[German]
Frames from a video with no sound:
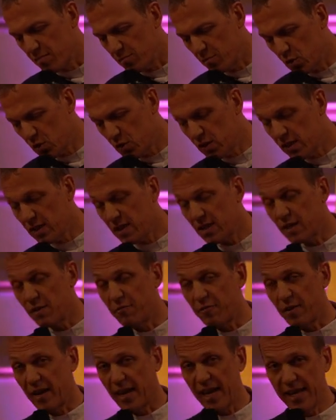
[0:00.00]
müssen die
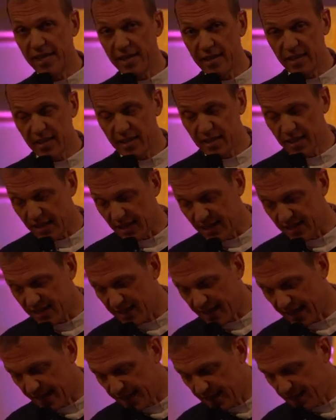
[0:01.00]
Verhältnisse der
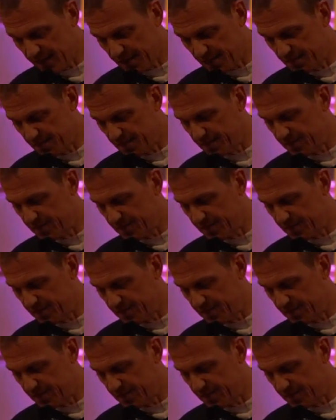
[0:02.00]
Zeit,